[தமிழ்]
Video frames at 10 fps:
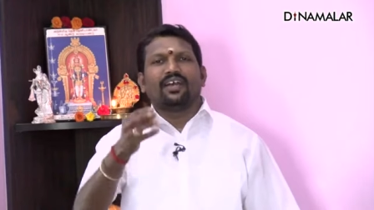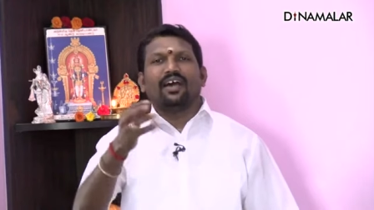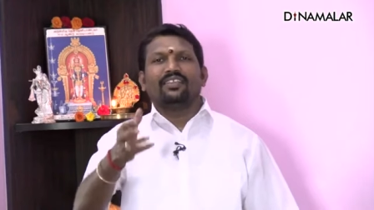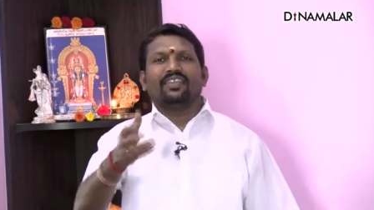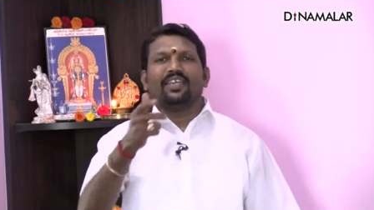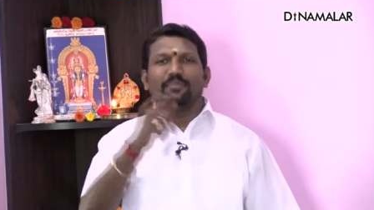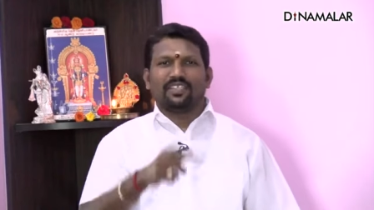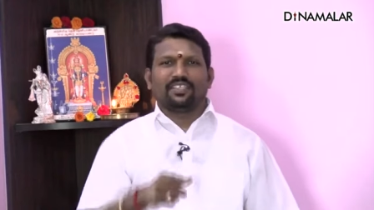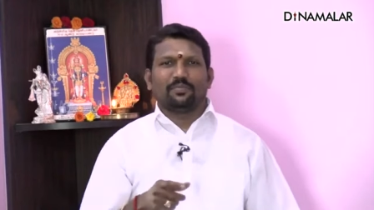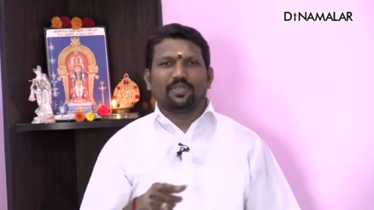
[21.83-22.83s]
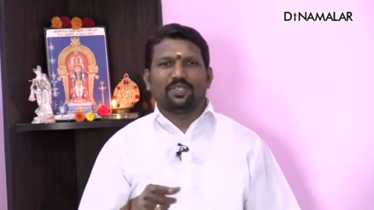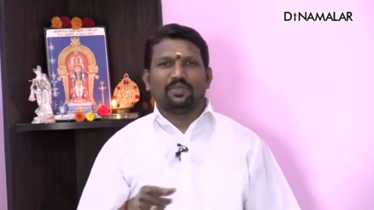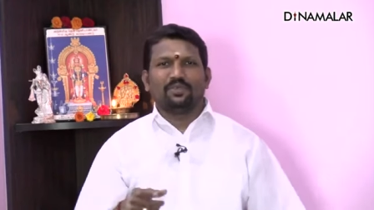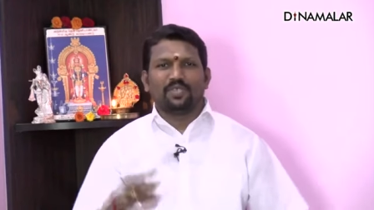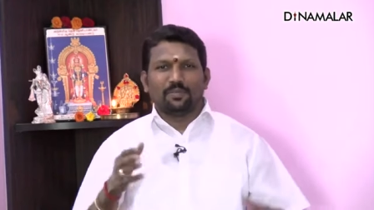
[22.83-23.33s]
கார்த்திகை மாதத்தை
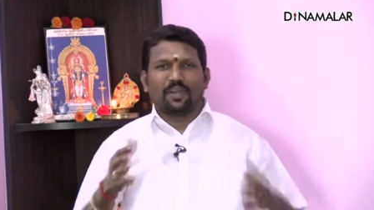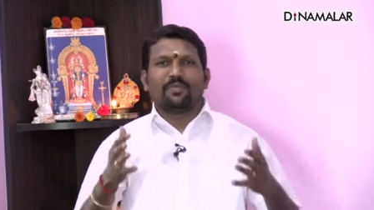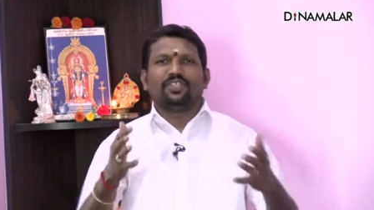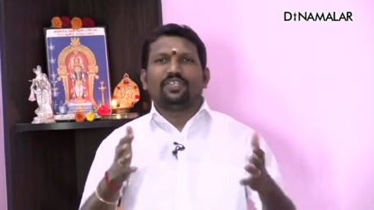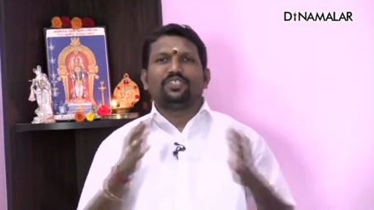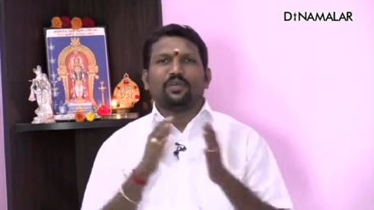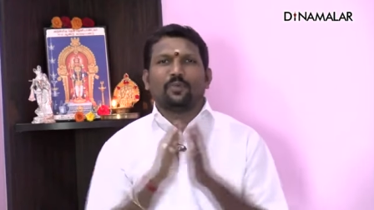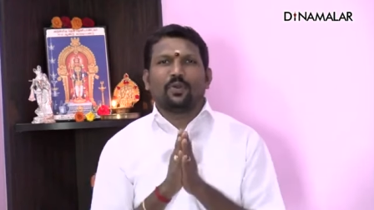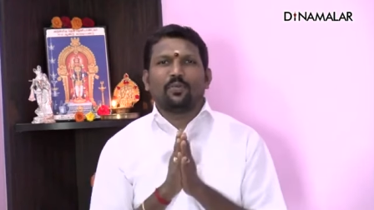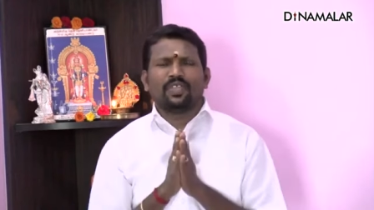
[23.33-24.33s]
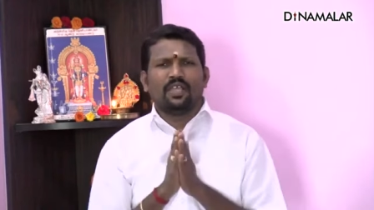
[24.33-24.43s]
பற்றியும் இப்போ நம்ம தெரிஞ்சுக்க போகிறோம்